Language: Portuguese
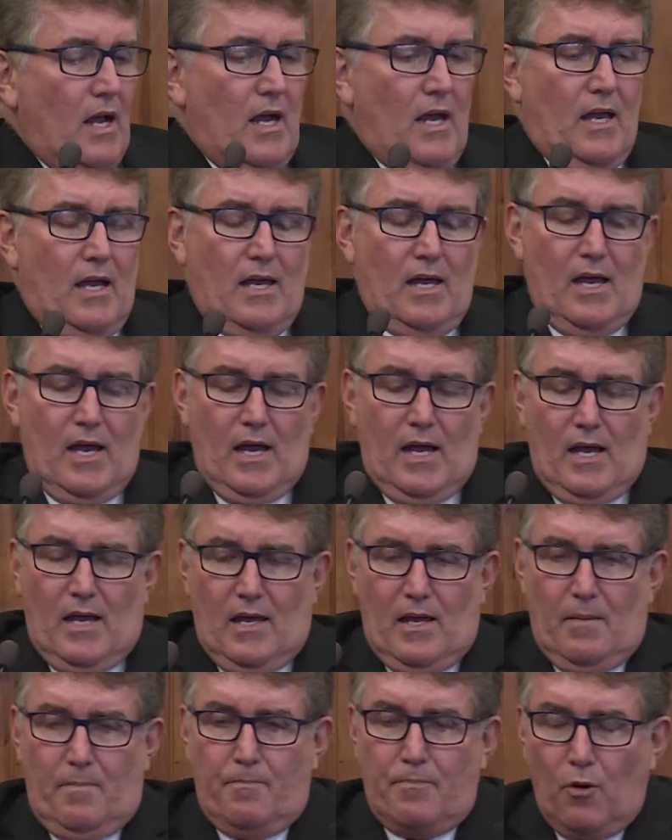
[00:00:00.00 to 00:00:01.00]
é,
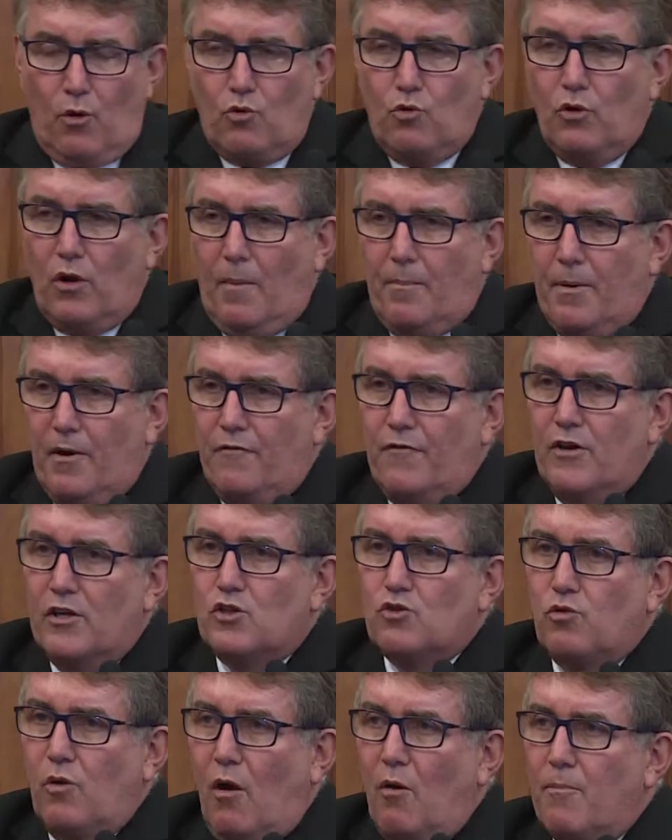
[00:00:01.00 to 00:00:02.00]
é, procura
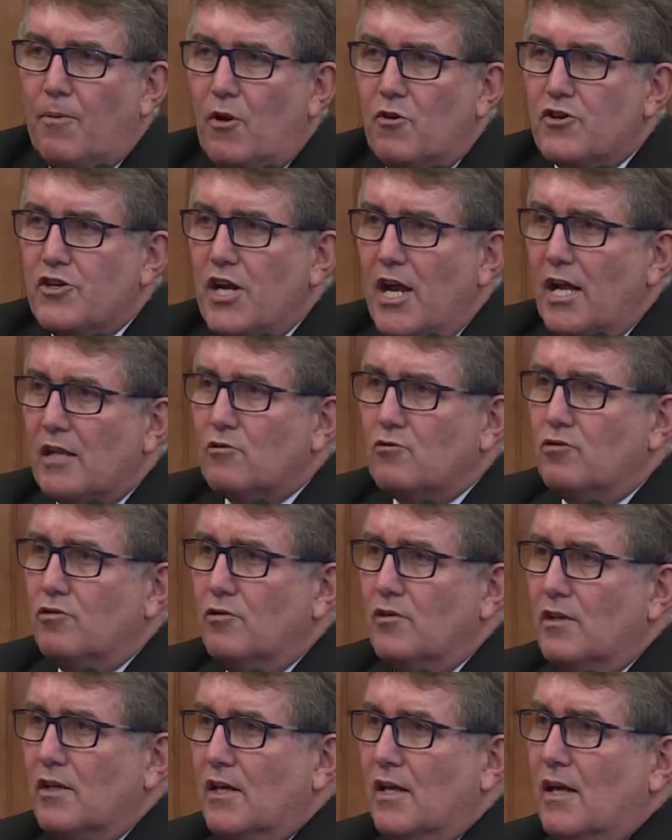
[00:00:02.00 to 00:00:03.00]
aperfeiçoar o projeto,
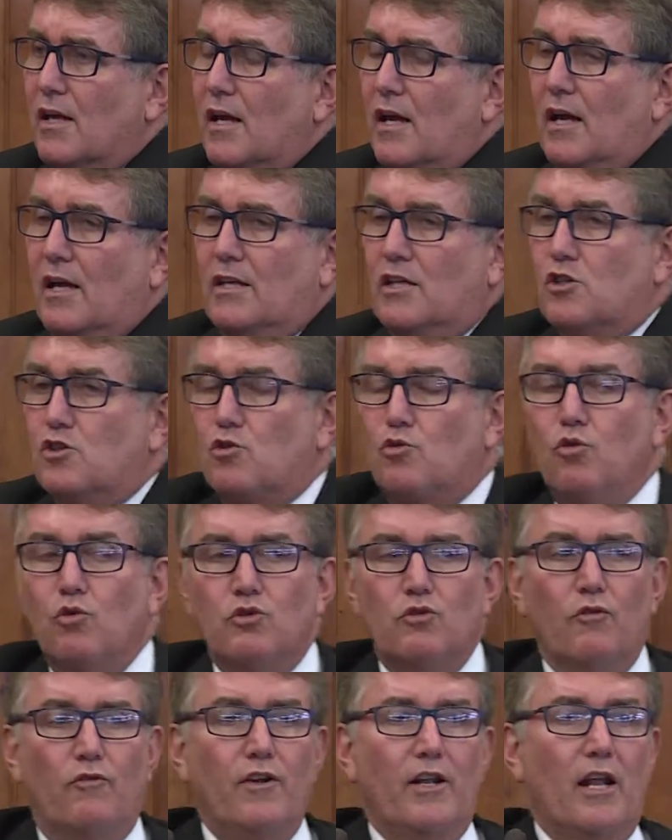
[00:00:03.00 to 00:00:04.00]

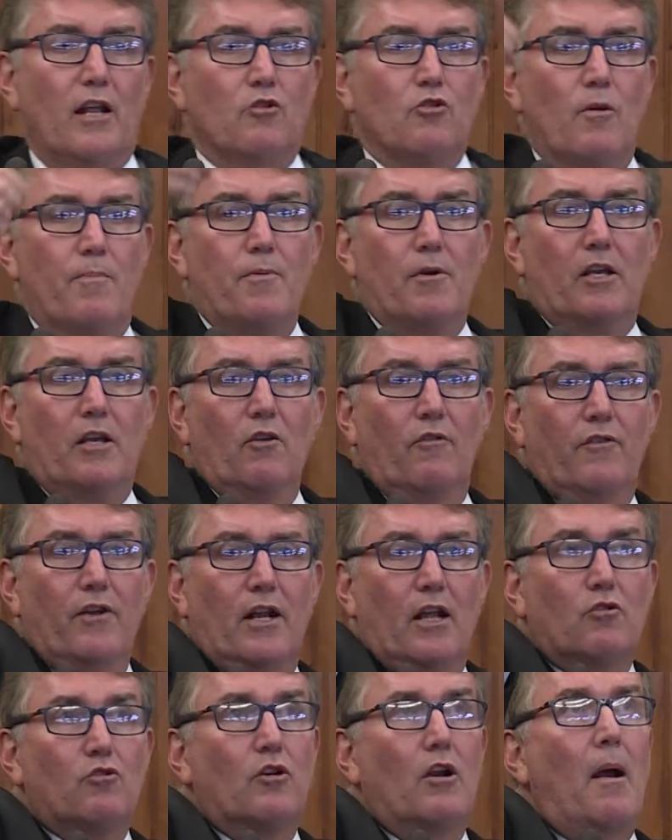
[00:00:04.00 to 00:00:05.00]
escuta o vereador, porque o
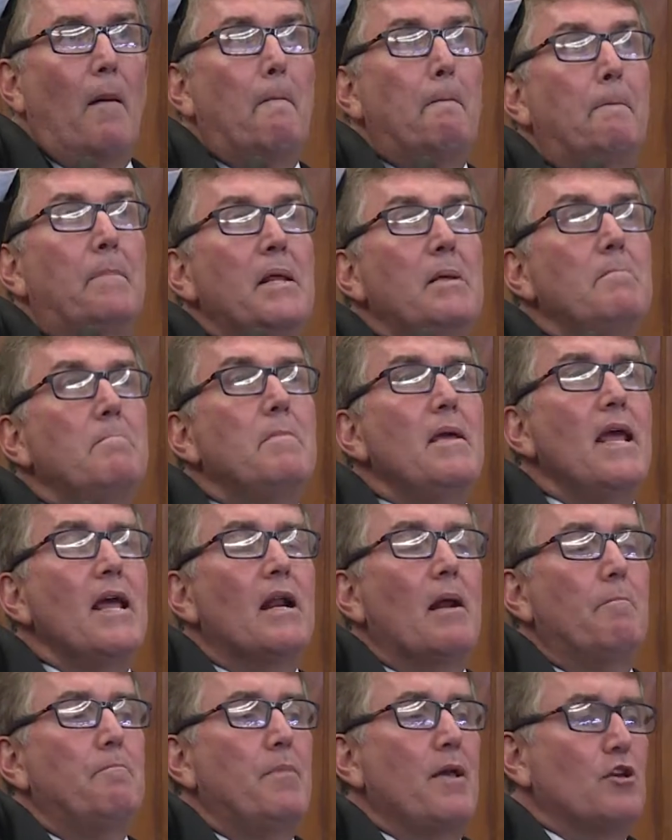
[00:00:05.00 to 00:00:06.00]
vereador é a
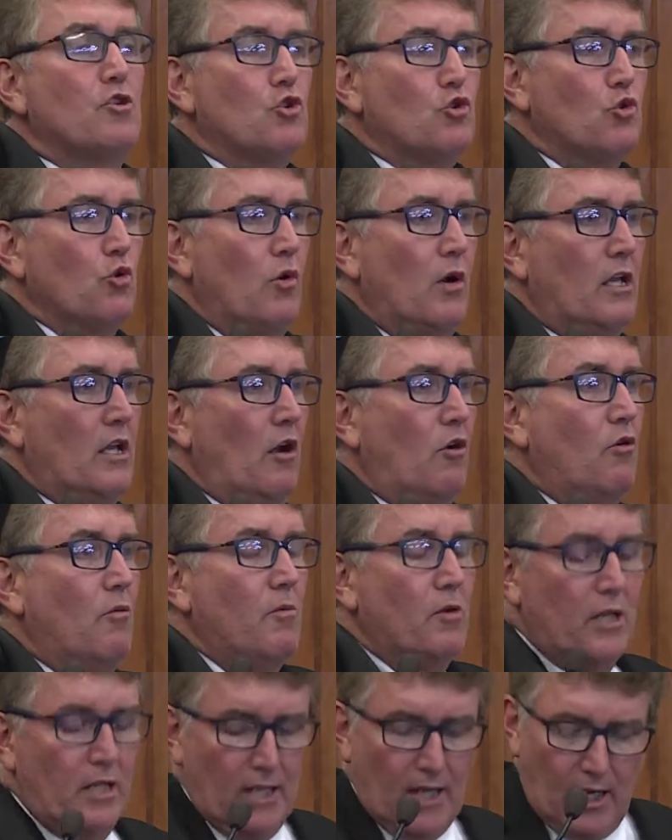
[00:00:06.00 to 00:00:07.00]
primeira pessoa que a
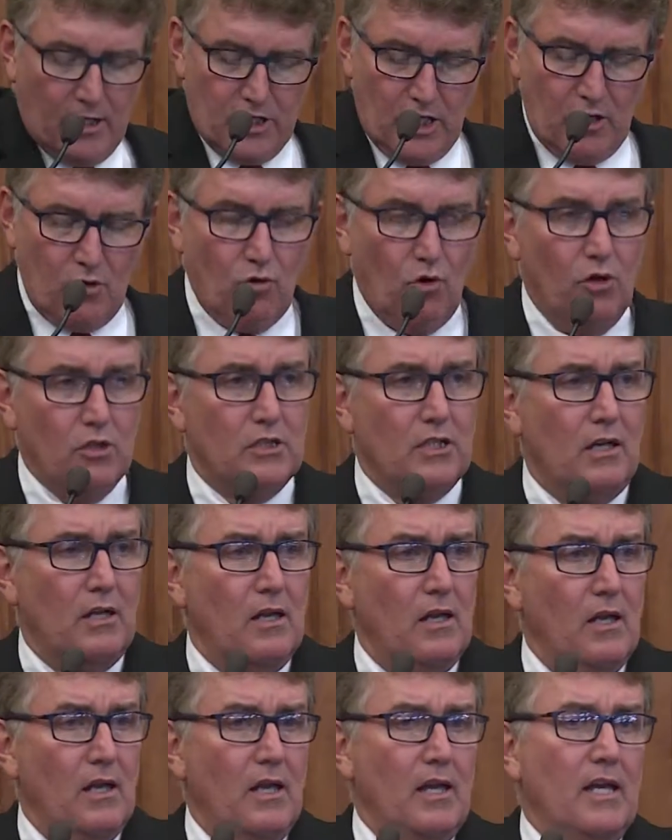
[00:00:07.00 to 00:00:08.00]
comunidade encontra,
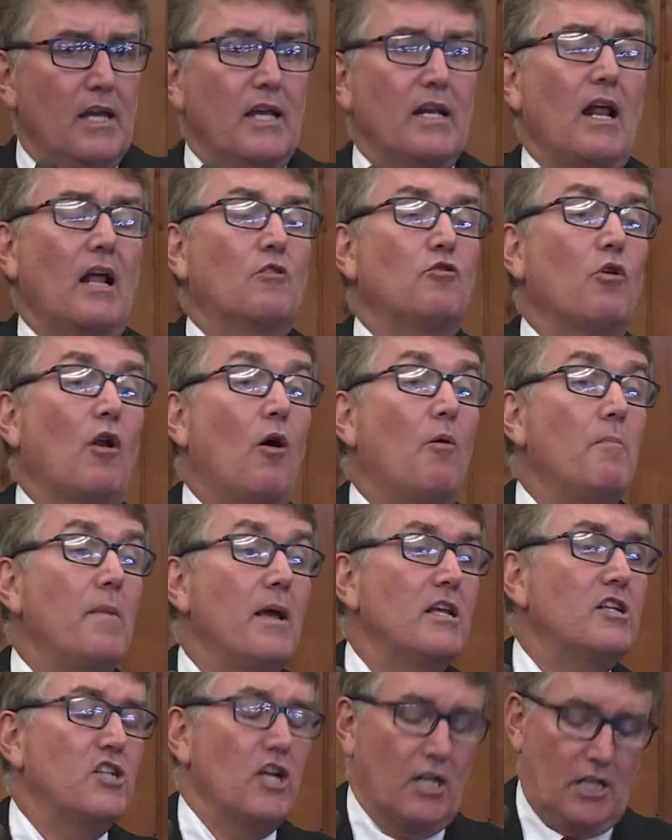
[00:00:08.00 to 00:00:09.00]
e
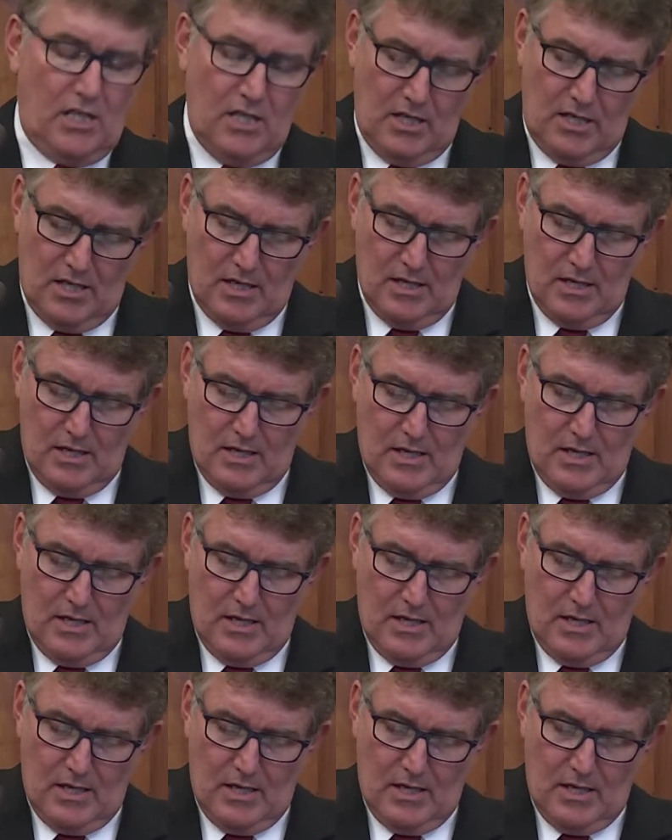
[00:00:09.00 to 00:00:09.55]
naturalmente aqui